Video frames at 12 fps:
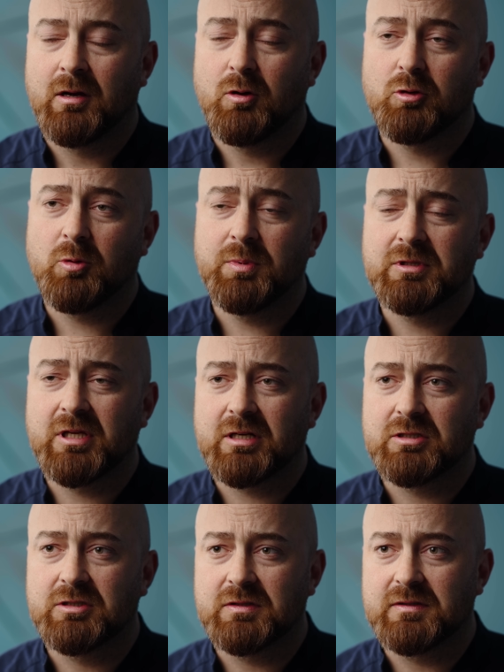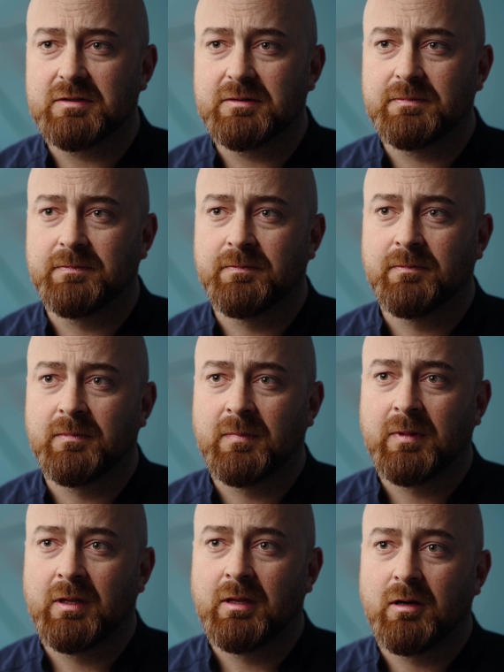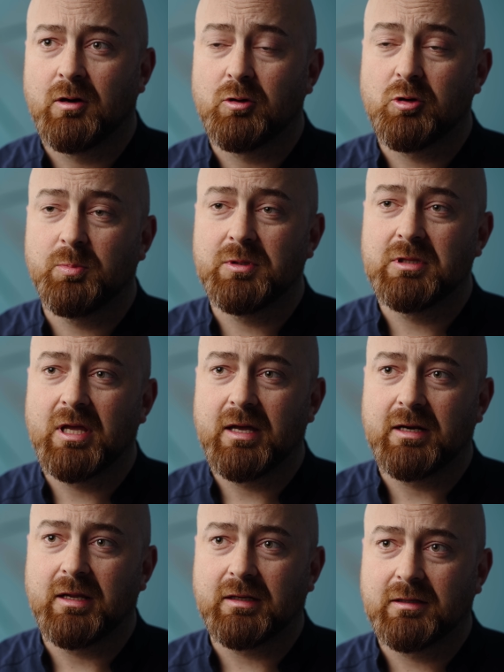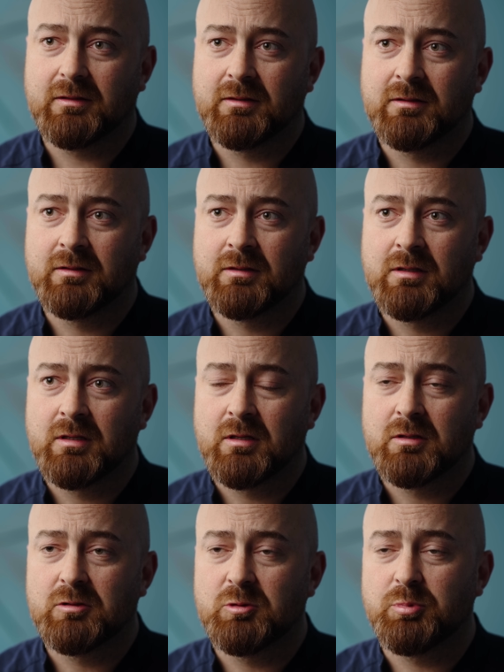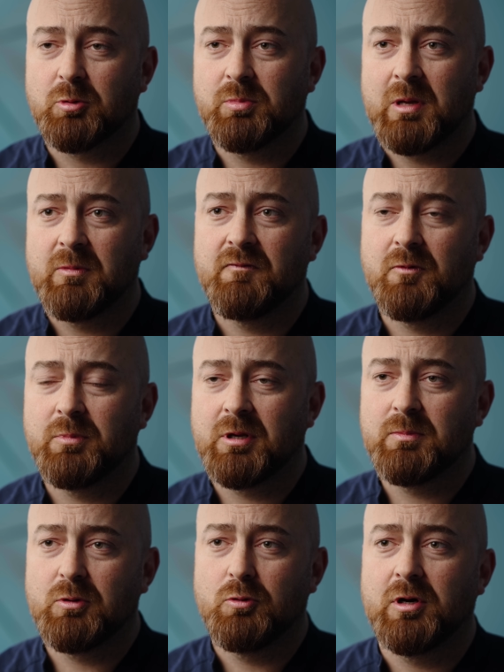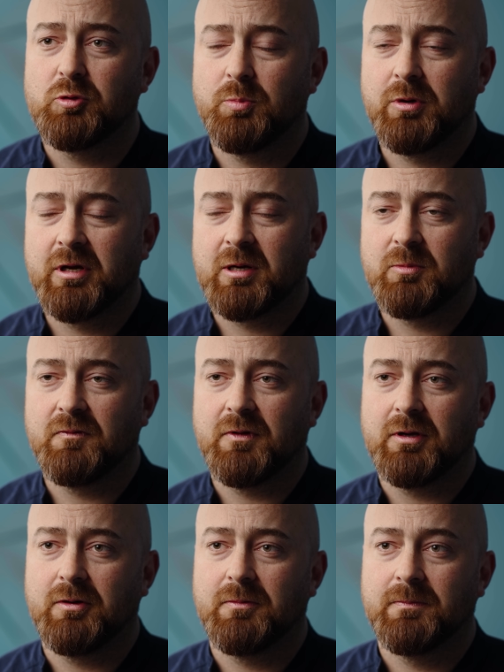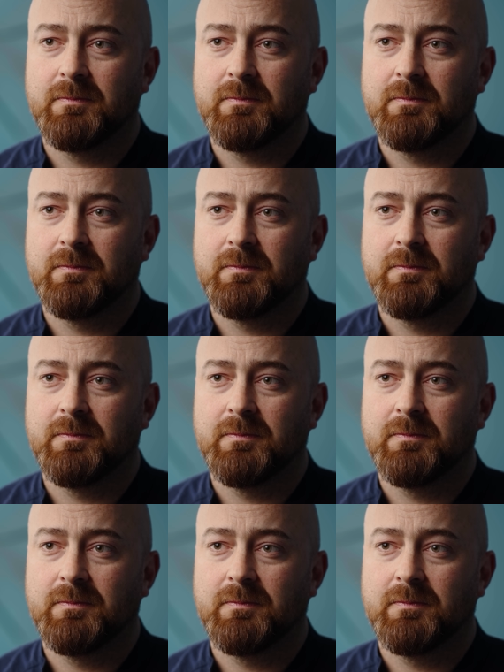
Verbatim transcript: choroby tarczycy, choroby nerek czy problemy w obrębie układu pokarmowego.